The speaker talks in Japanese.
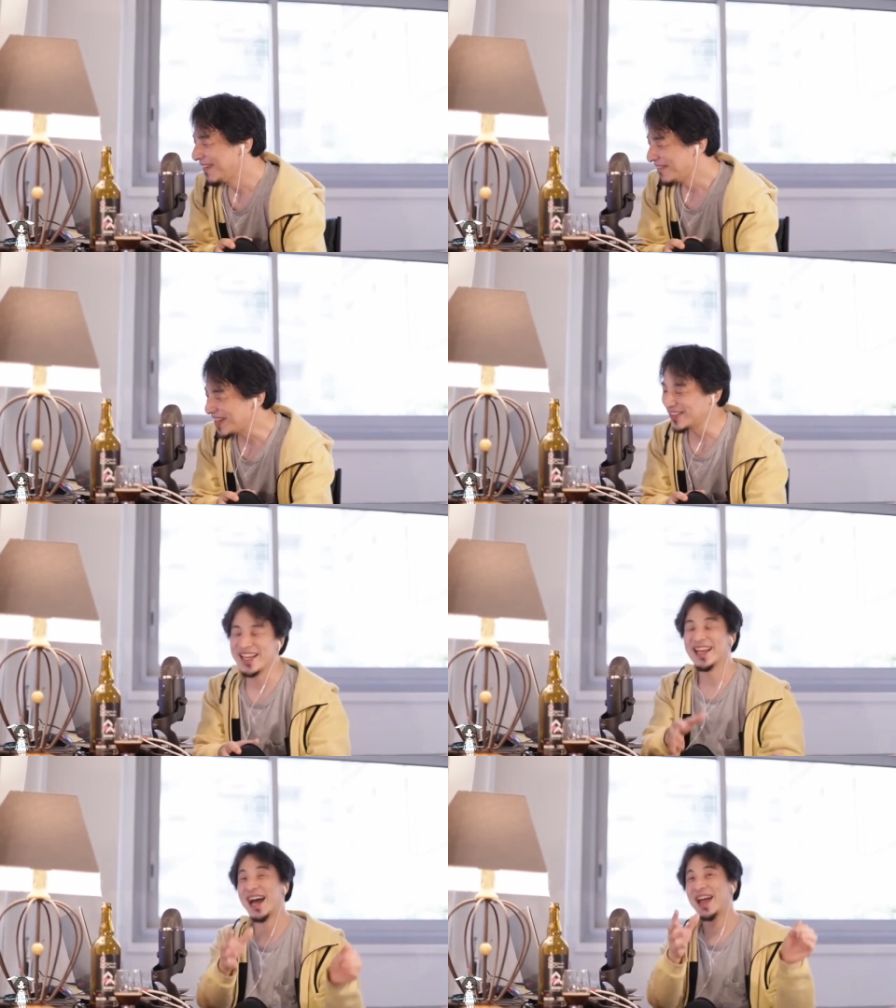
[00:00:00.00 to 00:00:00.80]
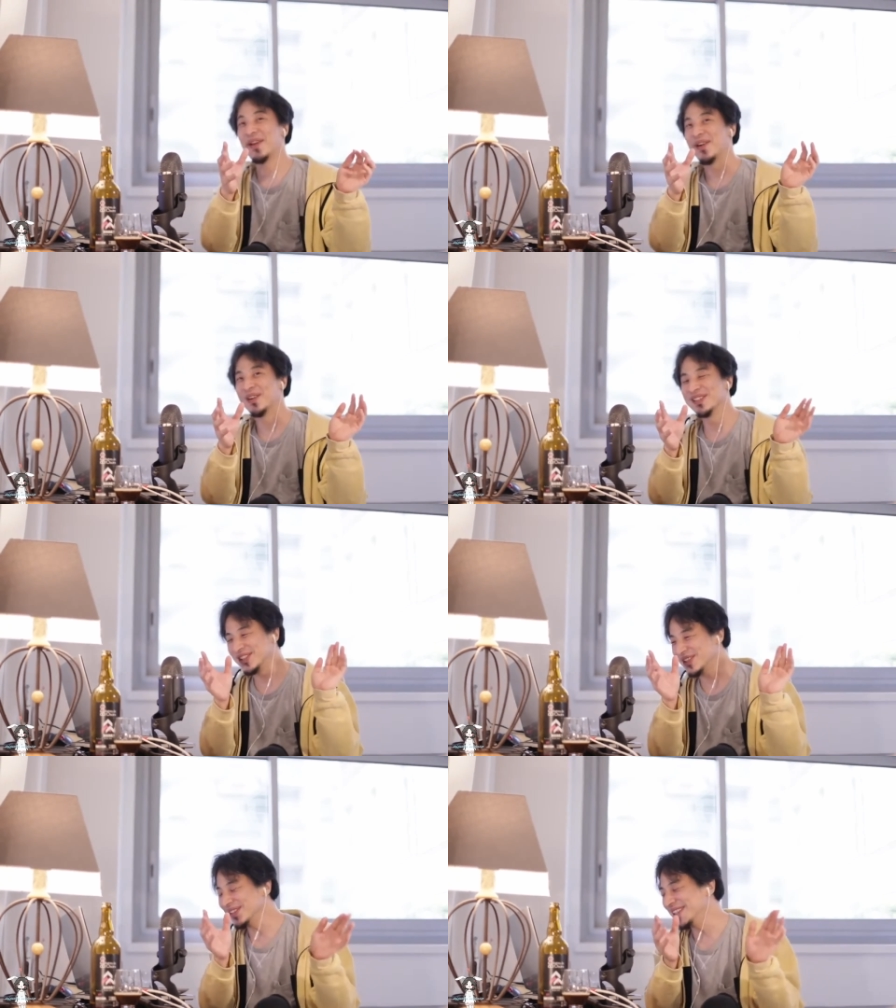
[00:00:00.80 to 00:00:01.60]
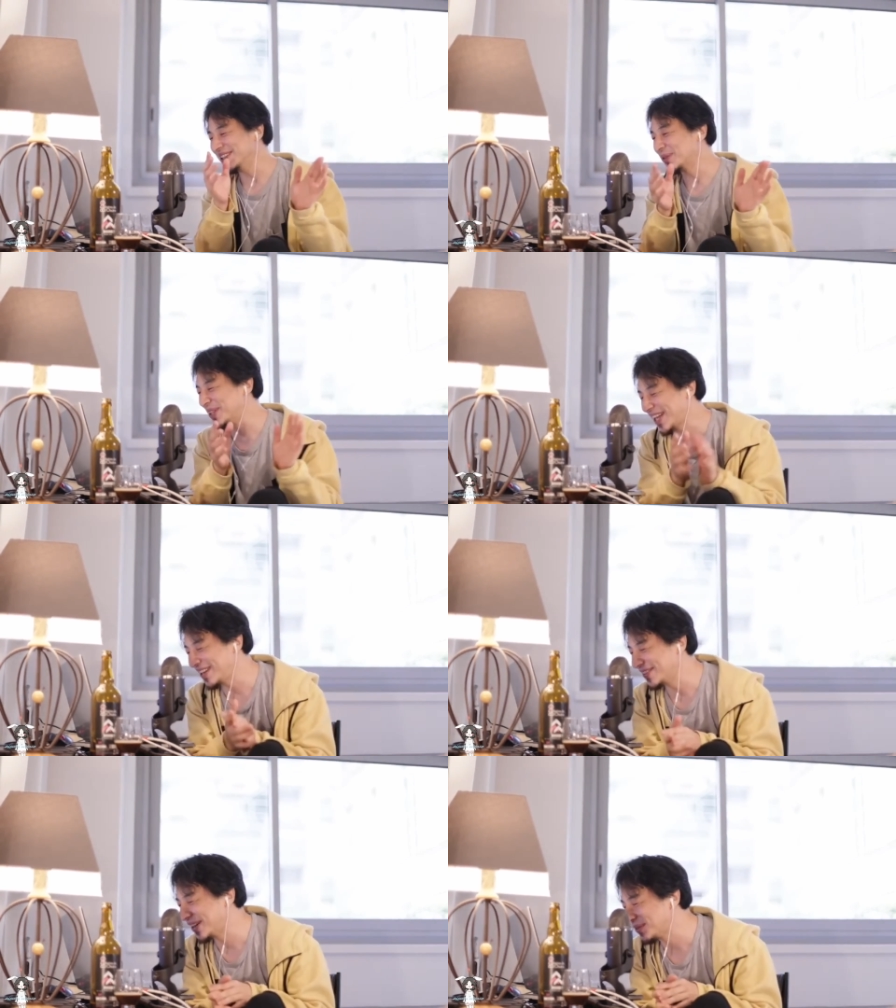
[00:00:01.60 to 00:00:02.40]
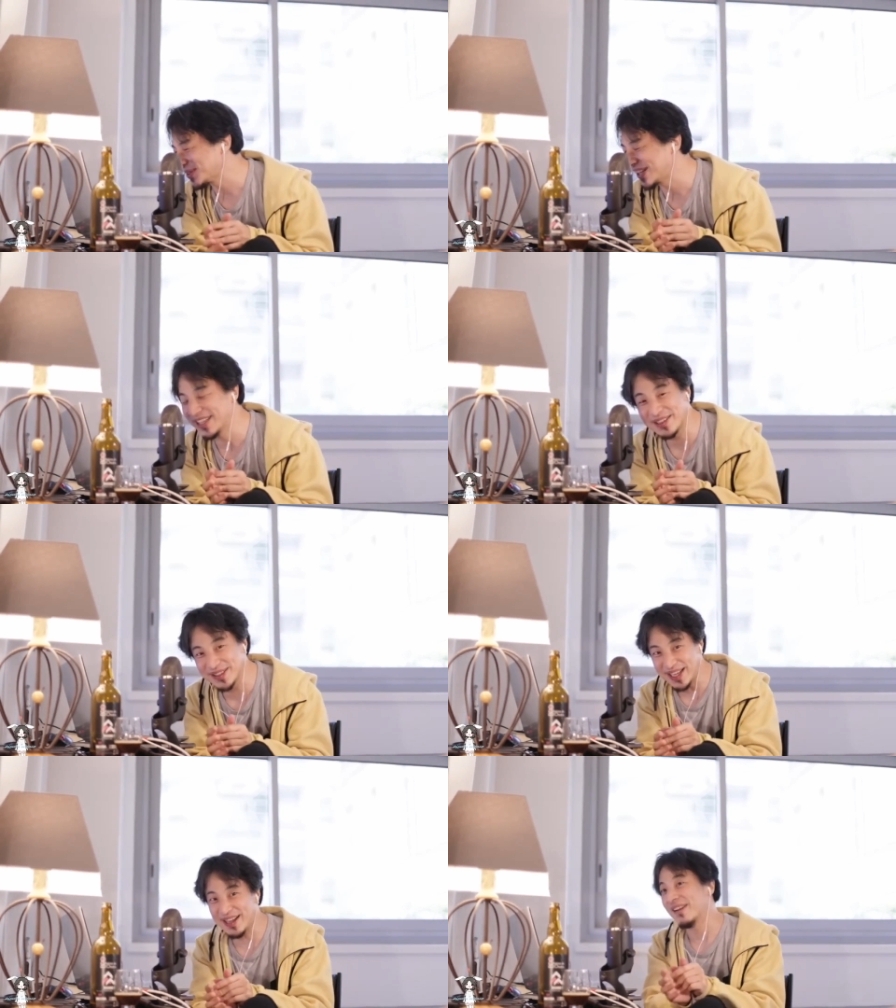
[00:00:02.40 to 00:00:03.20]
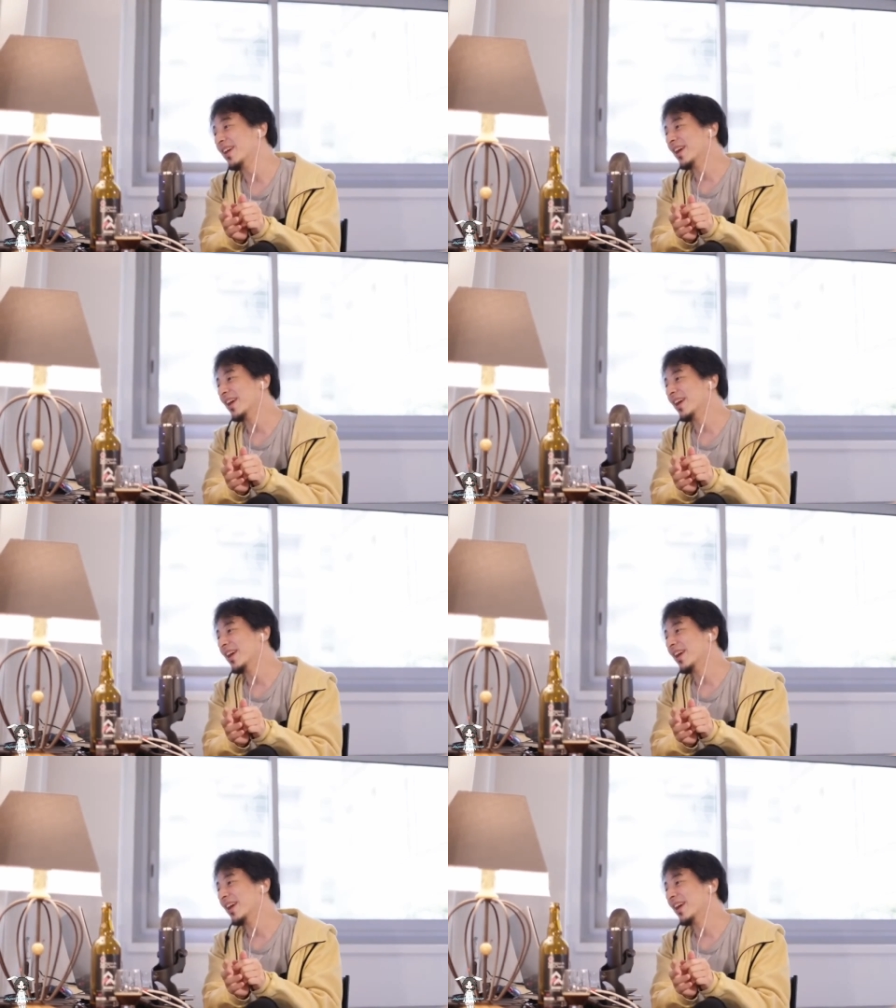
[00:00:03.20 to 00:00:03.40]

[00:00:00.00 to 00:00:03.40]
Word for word: なので、あの、じゅうにんと出会える可能性がなくて、